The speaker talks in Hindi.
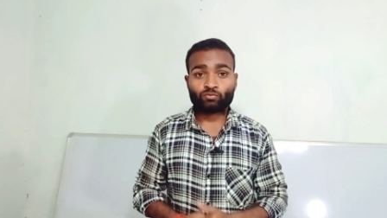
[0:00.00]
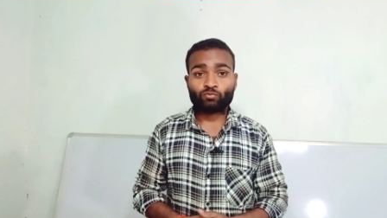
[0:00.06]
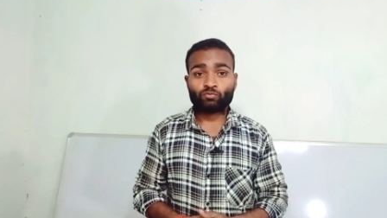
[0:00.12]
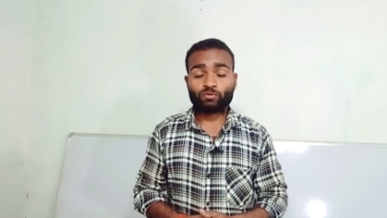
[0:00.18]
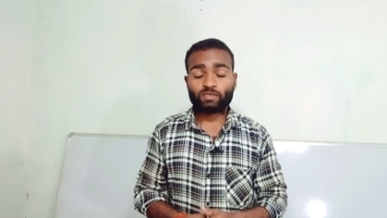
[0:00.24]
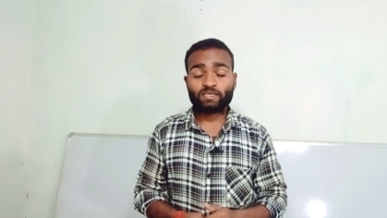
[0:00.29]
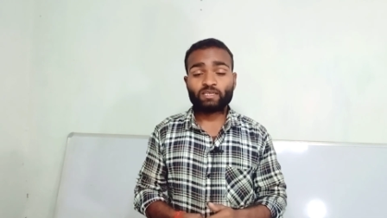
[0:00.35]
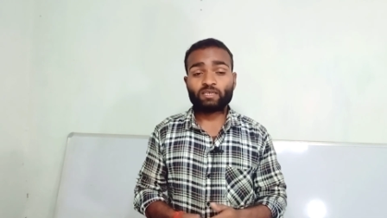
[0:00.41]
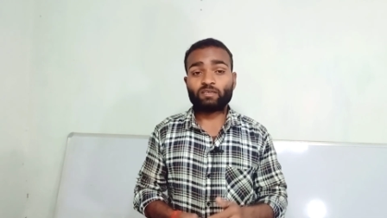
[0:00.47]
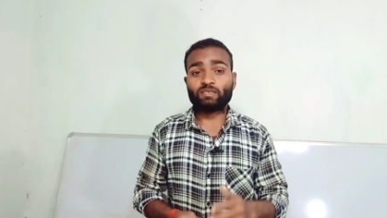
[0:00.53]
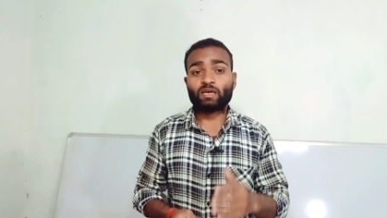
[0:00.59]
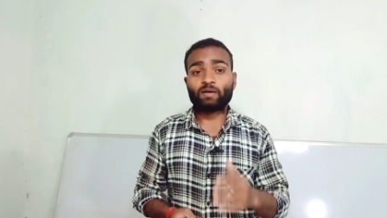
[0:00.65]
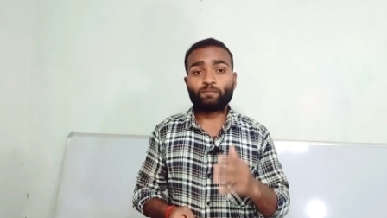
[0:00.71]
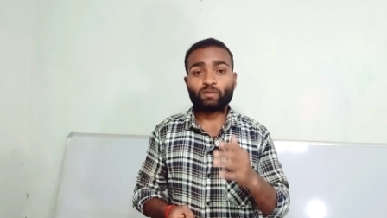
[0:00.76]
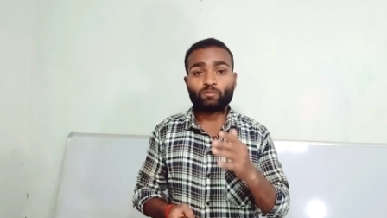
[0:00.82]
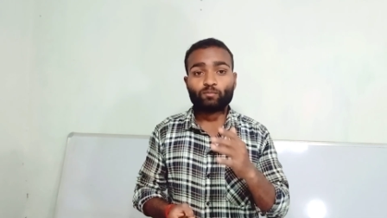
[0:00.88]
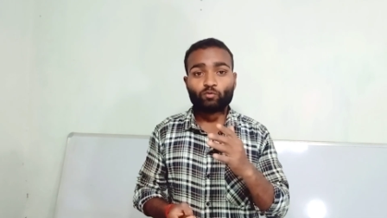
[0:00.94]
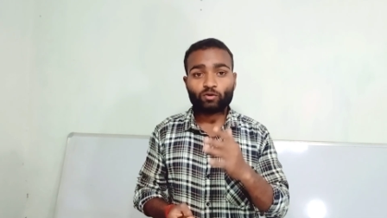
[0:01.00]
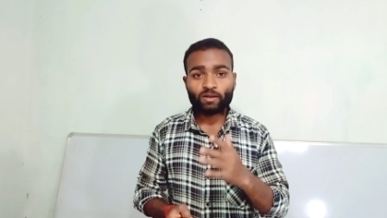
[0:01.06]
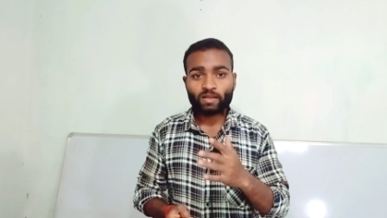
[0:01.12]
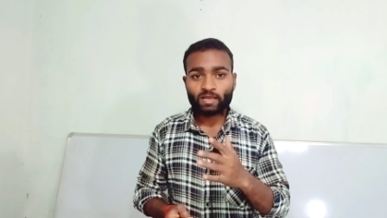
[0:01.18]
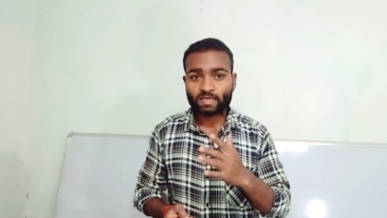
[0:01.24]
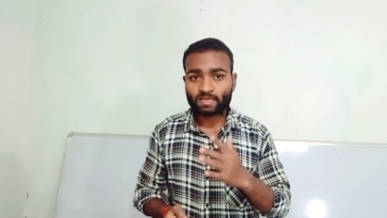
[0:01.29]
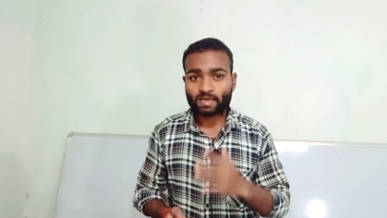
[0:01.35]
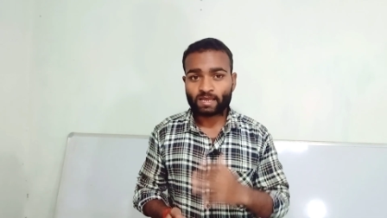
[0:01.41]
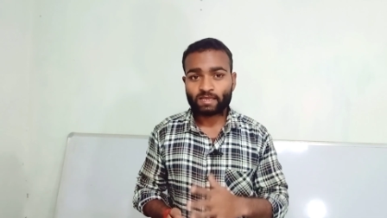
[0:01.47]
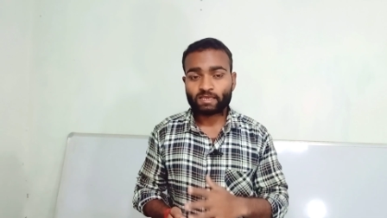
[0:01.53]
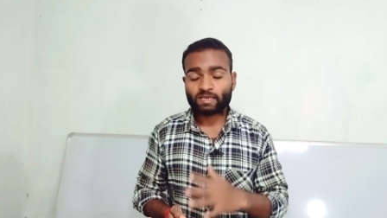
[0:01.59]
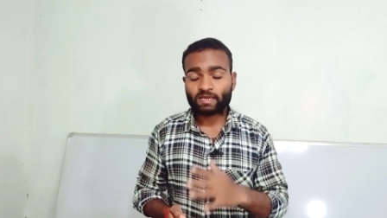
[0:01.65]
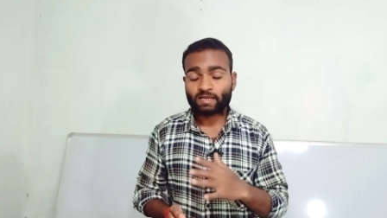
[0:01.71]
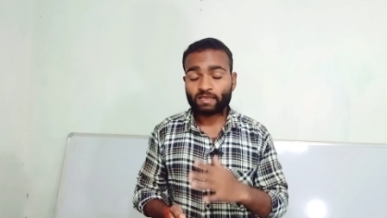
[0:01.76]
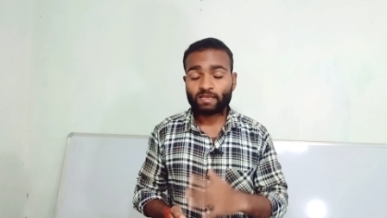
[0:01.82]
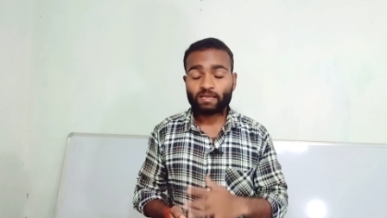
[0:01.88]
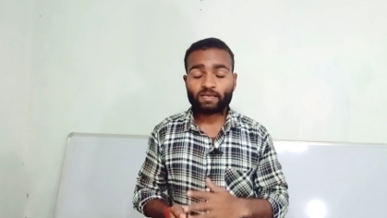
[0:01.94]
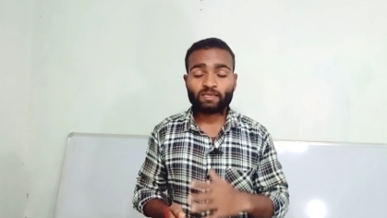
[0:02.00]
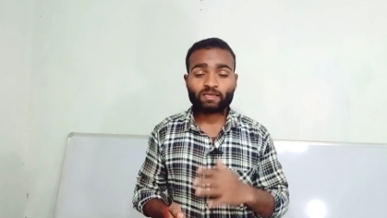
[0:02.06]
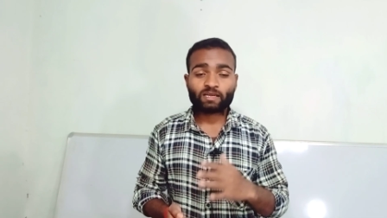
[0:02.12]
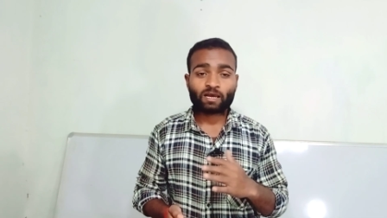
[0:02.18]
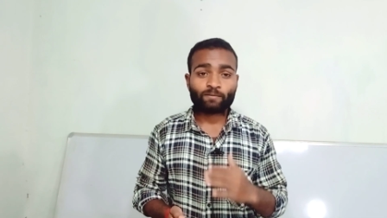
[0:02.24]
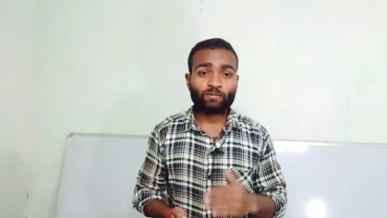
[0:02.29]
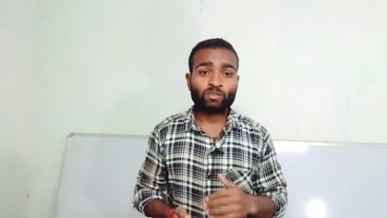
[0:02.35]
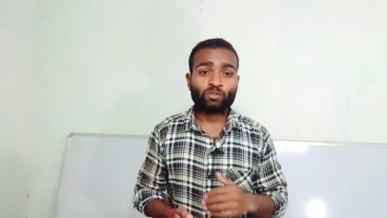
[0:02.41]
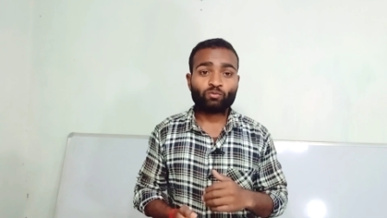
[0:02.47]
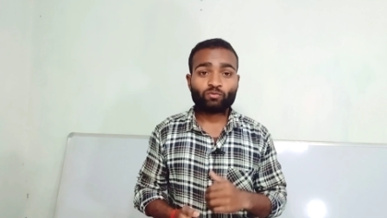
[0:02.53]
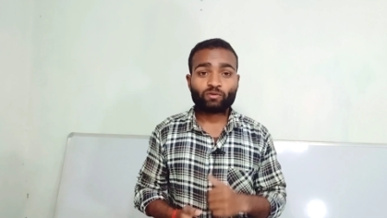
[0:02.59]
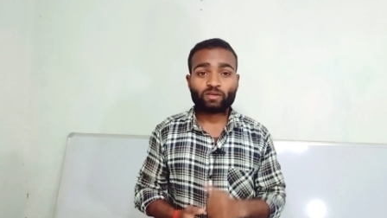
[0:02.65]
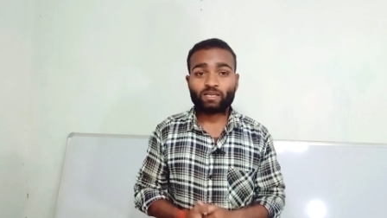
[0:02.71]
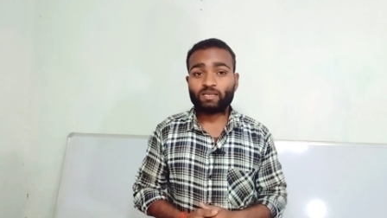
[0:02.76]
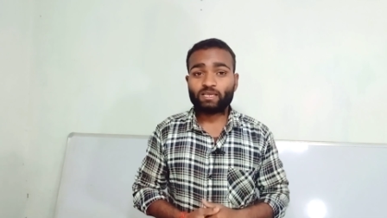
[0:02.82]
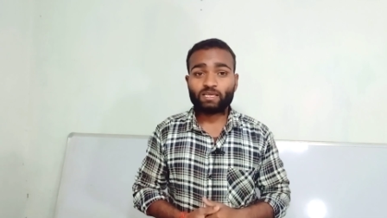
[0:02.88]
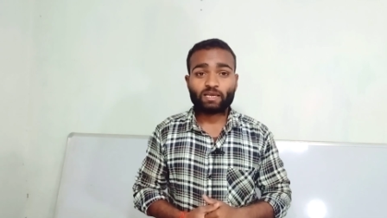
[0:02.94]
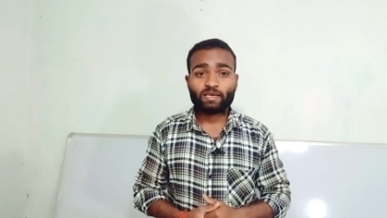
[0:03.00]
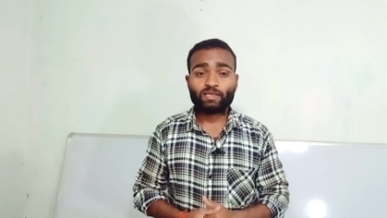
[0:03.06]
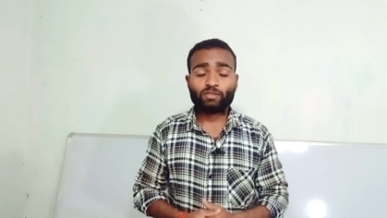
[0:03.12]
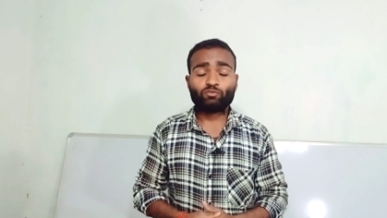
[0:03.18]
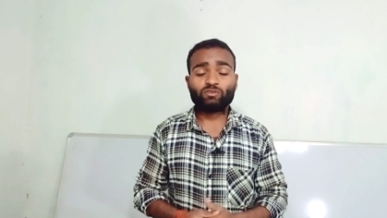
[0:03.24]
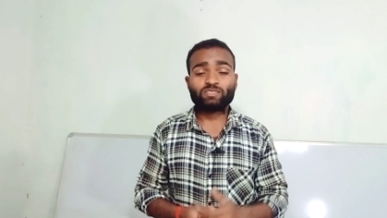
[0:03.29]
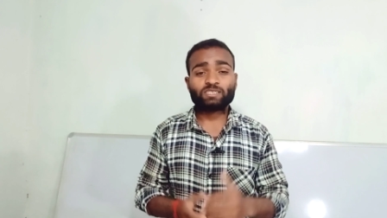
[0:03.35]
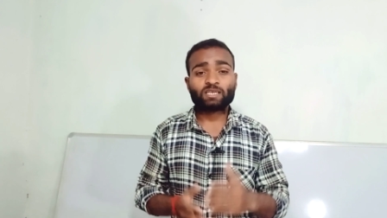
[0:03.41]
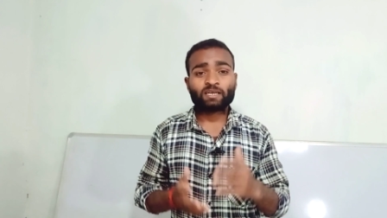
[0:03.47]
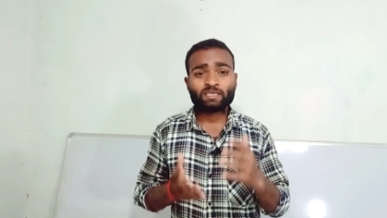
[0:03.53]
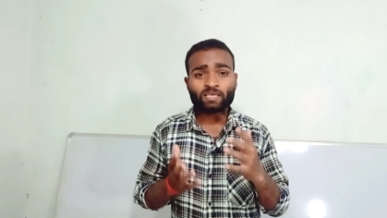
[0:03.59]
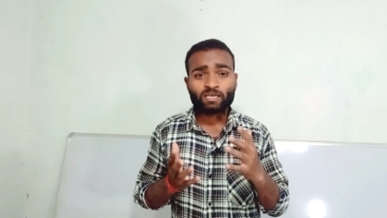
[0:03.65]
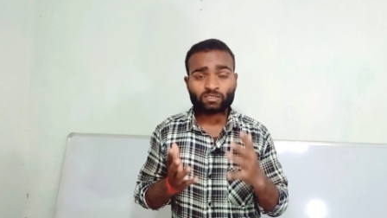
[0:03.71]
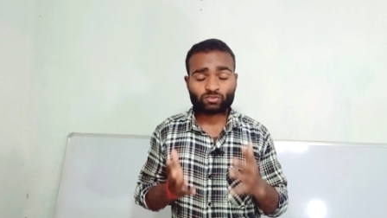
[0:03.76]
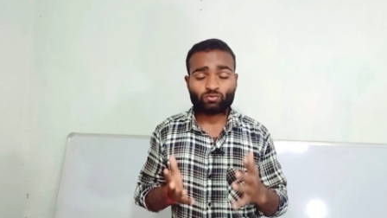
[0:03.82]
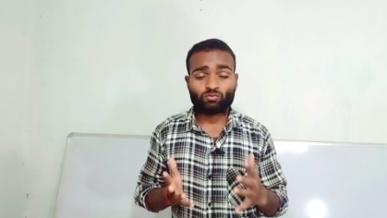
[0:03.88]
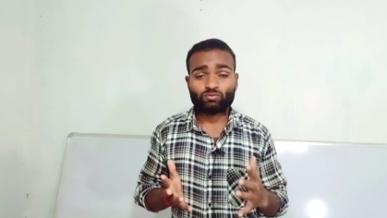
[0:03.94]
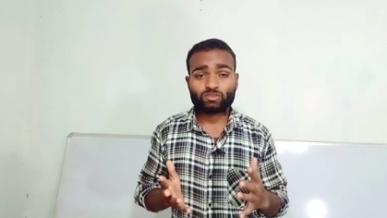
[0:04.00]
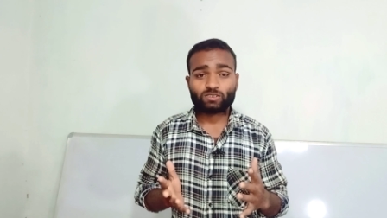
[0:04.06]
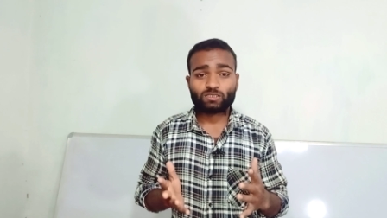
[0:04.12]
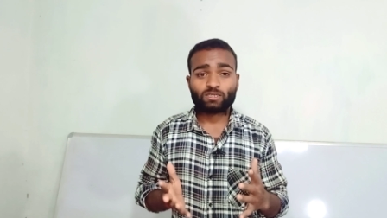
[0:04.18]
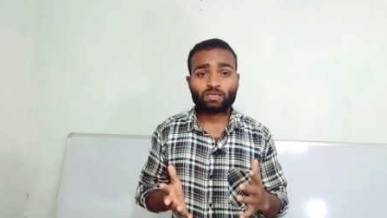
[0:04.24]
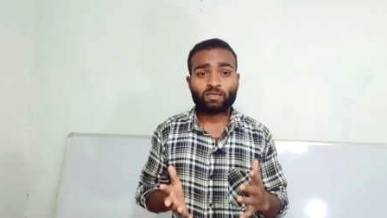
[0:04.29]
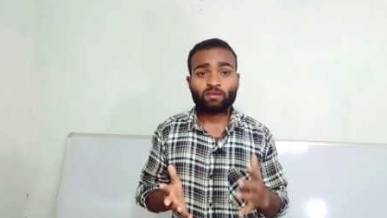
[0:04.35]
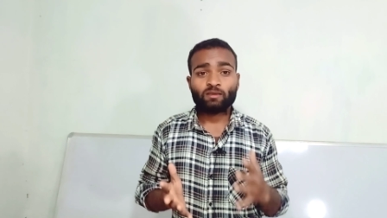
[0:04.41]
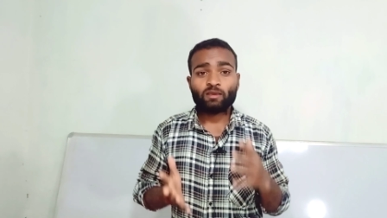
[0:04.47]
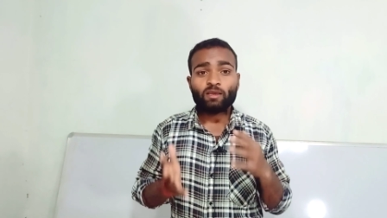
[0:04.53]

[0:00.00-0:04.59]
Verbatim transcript: तो ठीक है या फिर बोल रहे हैं आएंगे आएंगे लेकिन काफ़ी दिनों के नहीं आए हैं तो इसका क्या सोल्यूशन है